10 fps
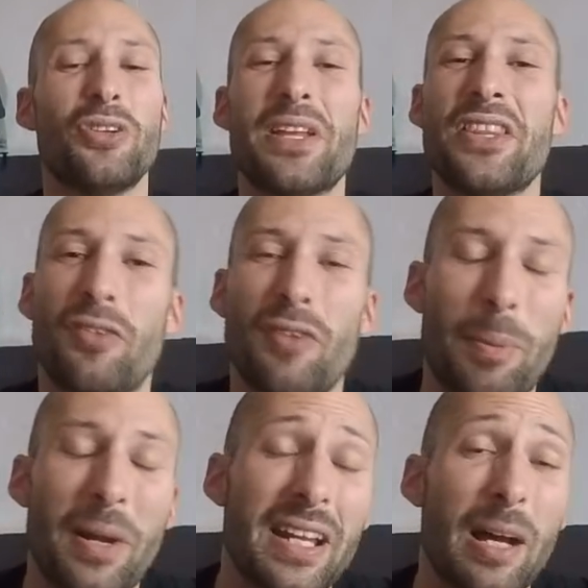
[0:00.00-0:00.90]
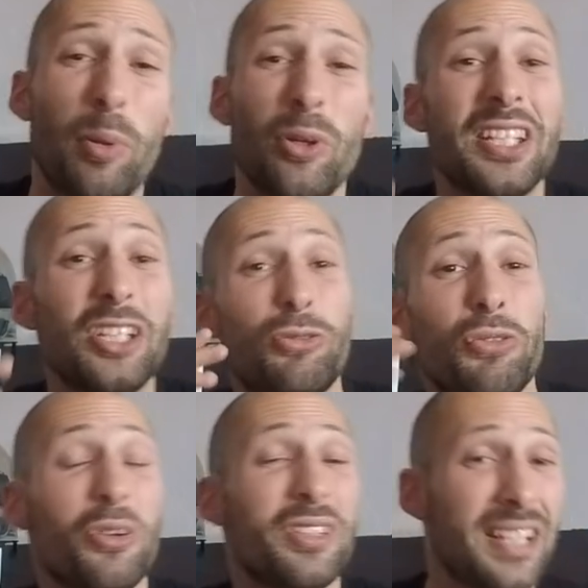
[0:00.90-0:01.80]
Maintenant, on va parler un peu des
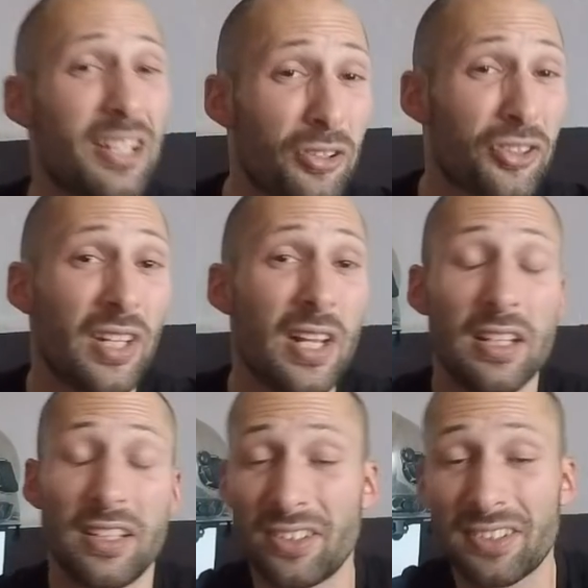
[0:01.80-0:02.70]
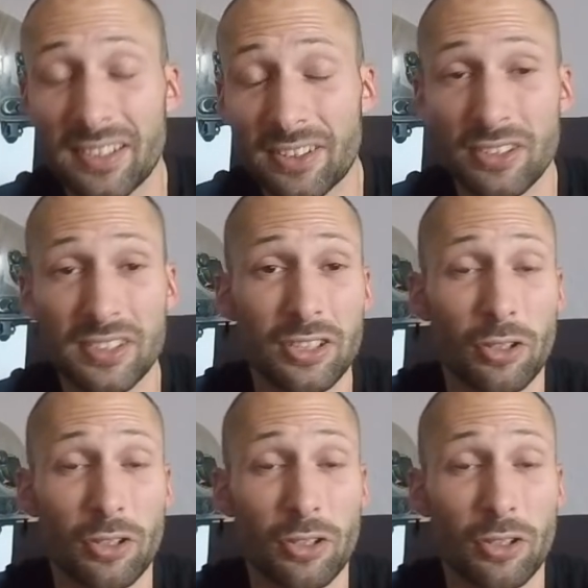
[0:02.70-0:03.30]
tuyaux et des lances, des lances d'incendie.